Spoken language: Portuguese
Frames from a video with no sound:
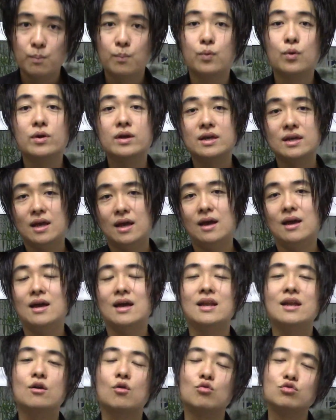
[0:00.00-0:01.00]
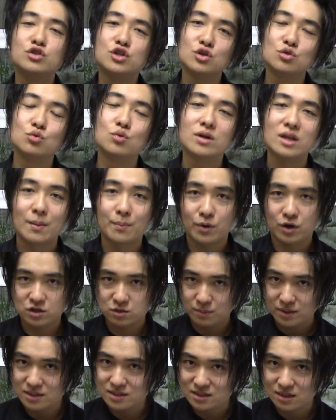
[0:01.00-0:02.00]
porque ele continua na
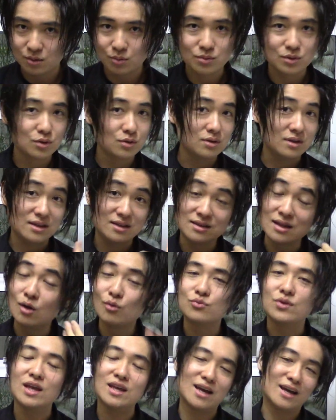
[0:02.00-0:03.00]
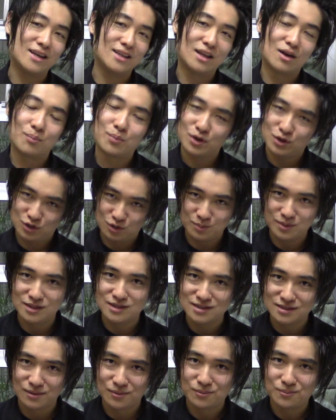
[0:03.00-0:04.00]
próxima edição e não tem ainda a próxima
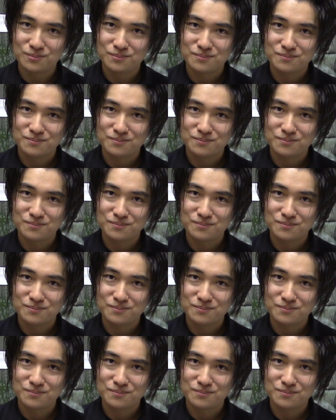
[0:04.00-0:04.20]
edição.